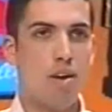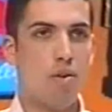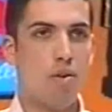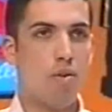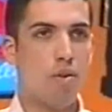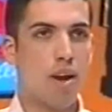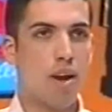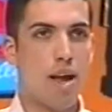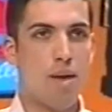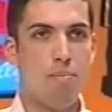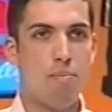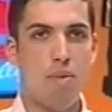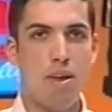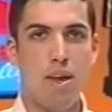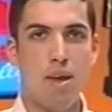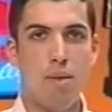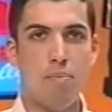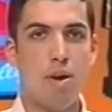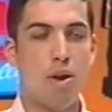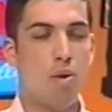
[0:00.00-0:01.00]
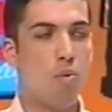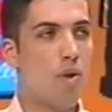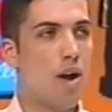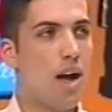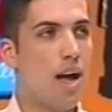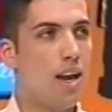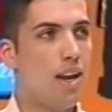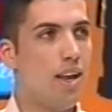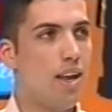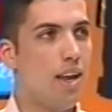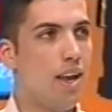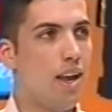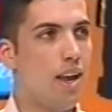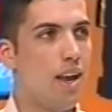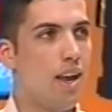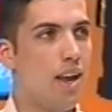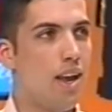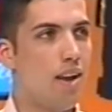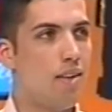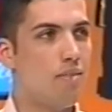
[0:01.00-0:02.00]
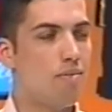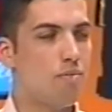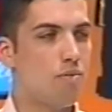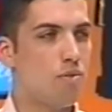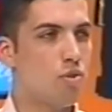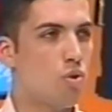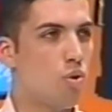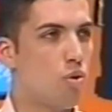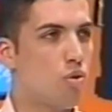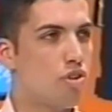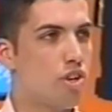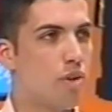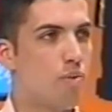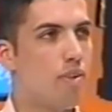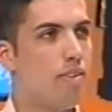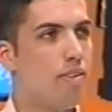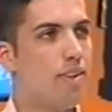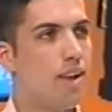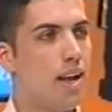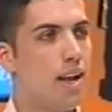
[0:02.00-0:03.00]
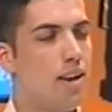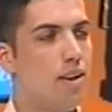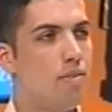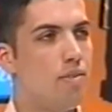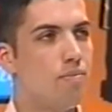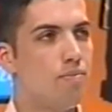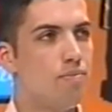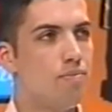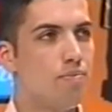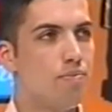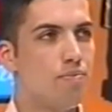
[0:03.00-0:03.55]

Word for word: hanno cambi manuali e solo sequenziali.